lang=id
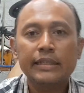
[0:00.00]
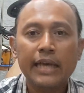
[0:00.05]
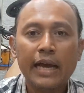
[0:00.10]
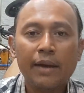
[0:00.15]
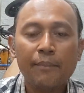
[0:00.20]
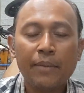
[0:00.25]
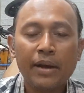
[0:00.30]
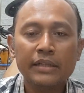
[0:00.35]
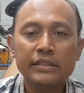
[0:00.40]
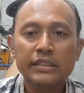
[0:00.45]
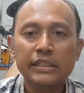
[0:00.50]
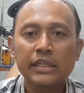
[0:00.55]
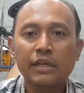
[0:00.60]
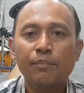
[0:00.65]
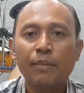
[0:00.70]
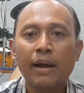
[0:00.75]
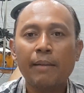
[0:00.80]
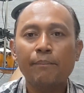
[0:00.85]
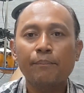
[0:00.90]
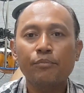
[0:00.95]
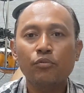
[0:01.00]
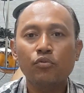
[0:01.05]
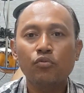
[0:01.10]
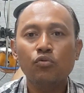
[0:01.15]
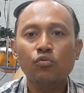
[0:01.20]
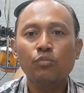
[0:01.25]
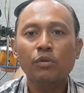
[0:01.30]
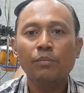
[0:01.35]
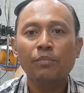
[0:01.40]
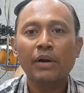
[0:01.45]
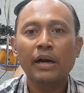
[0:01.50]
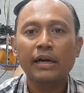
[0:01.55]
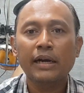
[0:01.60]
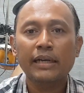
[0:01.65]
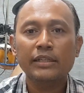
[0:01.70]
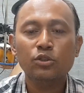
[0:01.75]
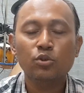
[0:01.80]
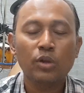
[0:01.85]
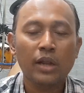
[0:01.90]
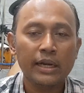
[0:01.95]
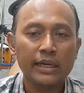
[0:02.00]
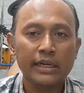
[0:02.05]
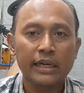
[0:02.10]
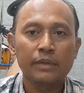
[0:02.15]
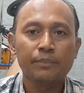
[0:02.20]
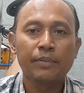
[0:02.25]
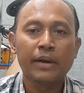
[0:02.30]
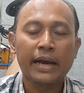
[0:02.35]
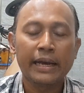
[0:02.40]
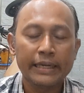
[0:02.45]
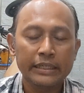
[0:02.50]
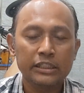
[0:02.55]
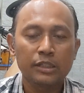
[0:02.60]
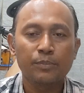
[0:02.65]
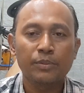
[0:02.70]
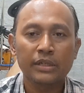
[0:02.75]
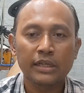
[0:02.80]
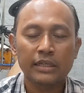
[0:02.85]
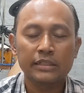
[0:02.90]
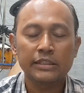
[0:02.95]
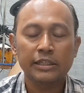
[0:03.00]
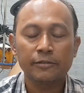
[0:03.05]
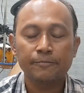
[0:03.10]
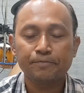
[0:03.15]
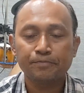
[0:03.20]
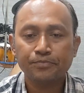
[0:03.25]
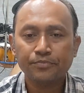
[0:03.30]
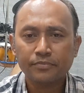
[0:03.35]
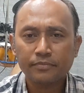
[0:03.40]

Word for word: yang masih mampu membakar solar dengan baik sebenarnya